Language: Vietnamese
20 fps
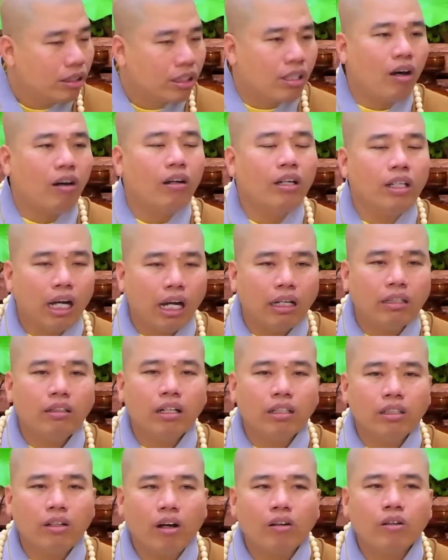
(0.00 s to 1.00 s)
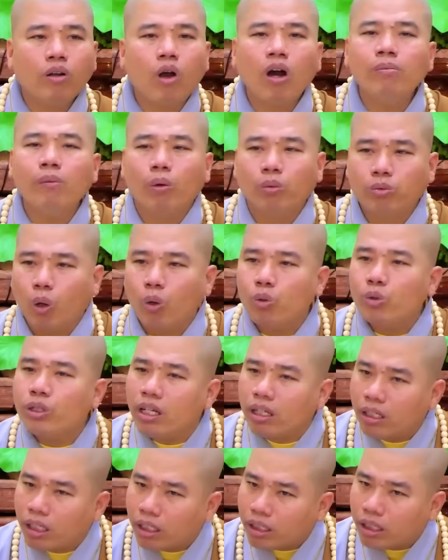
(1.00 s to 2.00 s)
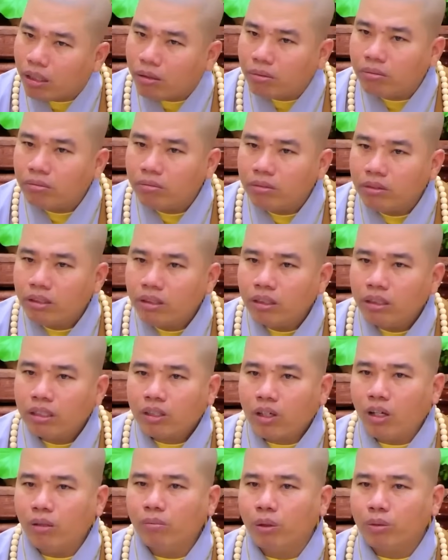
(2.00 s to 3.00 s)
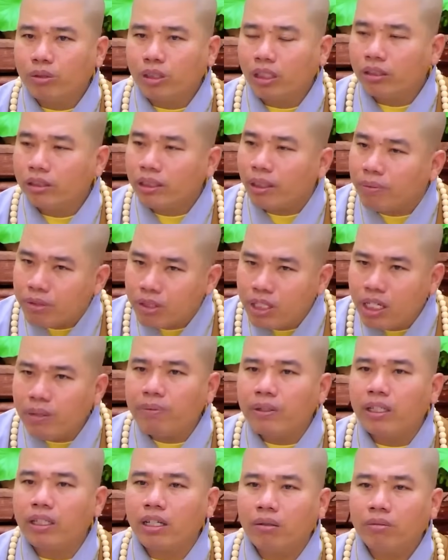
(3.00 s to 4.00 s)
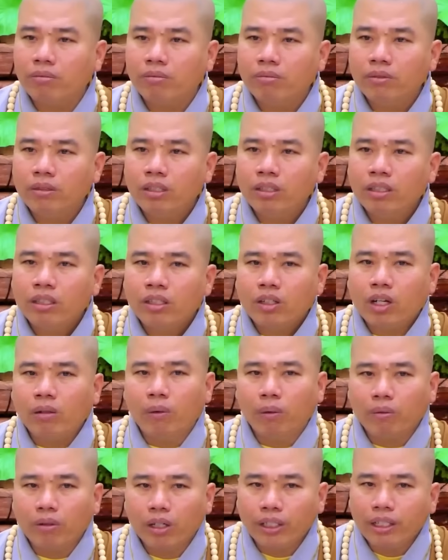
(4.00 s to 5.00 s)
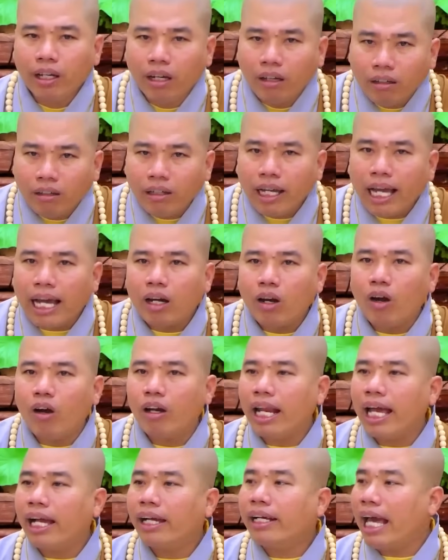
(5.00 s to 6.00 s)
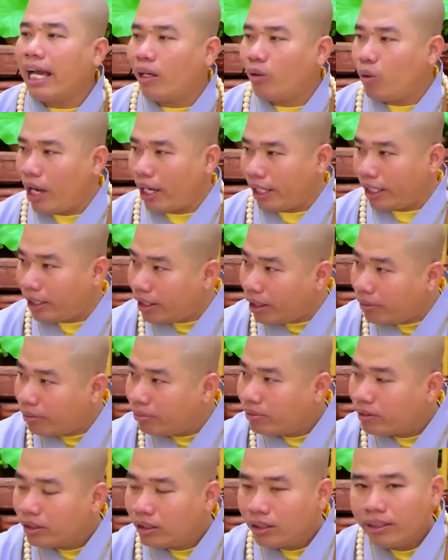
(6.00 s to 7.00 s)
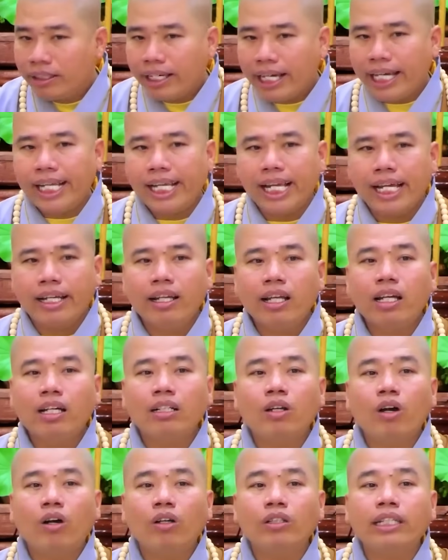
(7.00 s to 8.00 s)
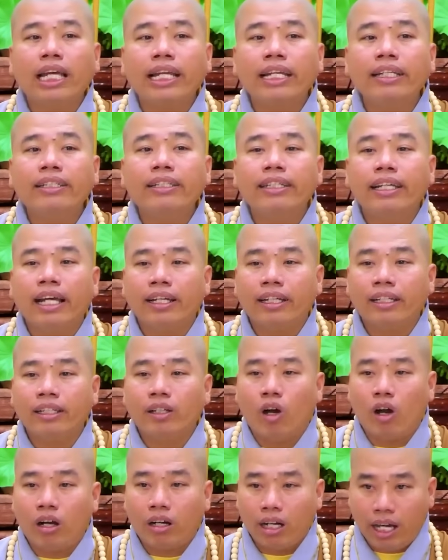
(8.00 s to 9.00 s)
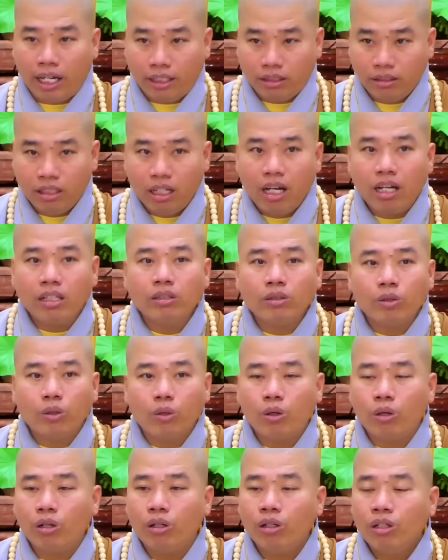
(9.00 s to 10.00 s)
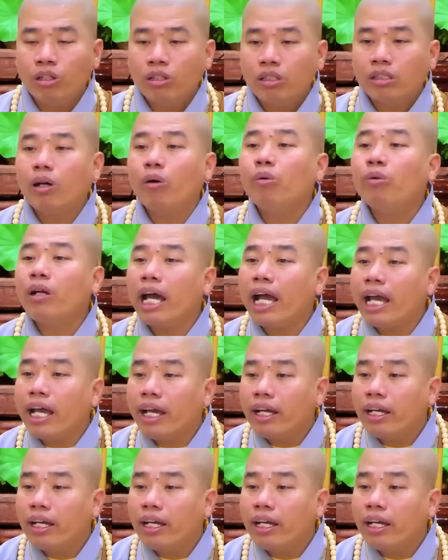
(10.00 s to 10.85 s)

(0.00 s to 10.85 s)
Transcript: coi ở nơi đó có một tổ chức hay không, có một sự sắp xếp hay không, có một người đứng ra lo lắng đàng hoàng hay không, hay là nơi đó tranh danh đoạt lợi, hơn thua đấu đá.